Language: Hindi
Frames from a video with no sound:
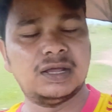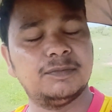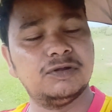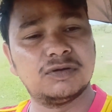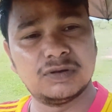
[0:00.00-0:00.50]

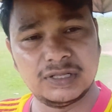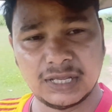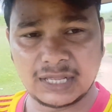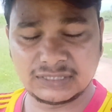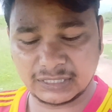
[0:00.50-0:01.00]
हम लोग के
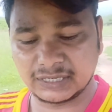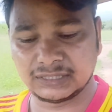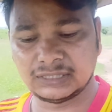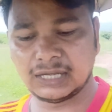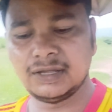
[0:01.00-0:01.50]
लिए अच्छा
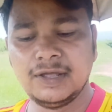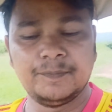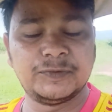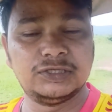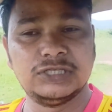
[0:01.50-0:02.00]
करता है
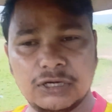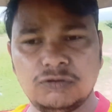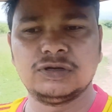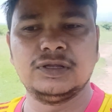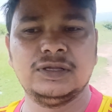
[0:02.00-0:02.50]
तो
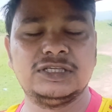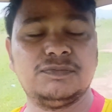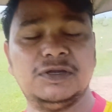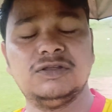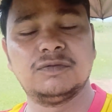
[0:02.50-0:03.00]
ज़रूर
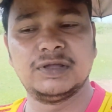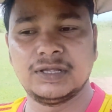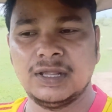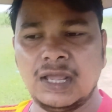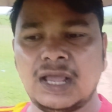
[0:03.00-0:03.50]
इस वीडियो
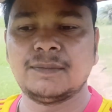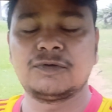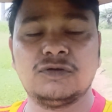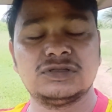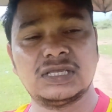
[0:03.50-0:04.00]
में
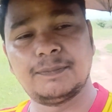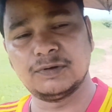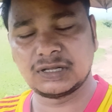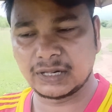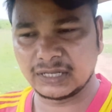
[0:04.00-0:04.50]
हमको
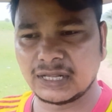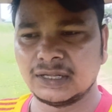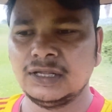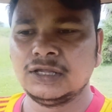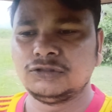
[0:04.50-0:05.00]
सपोर्ट करेगा
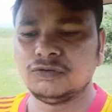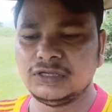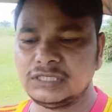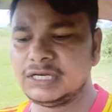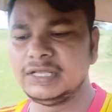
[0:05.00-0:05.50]
तो
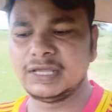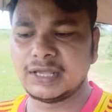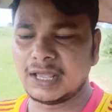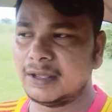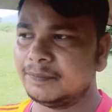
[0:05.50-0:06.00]

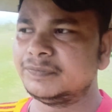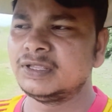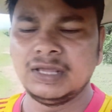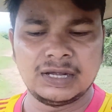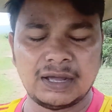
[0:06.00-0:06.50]
इसीलिए हम
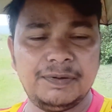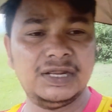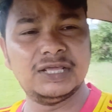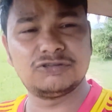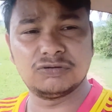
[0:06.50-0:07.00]

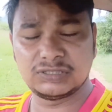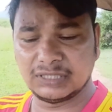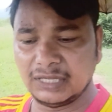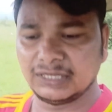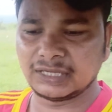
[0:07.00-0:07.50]
कभी नहीं
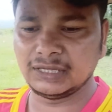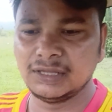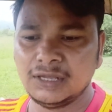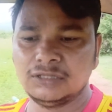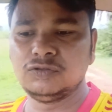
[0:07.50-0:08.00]
सोचते हैं कि
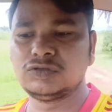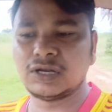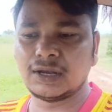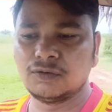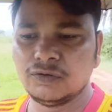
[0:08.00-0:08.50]

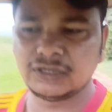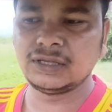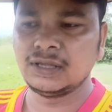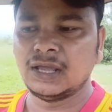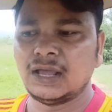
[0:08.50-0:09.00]
दूसरा
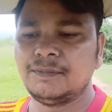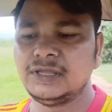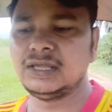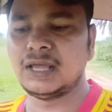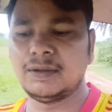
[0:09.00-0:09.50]
कोई अभी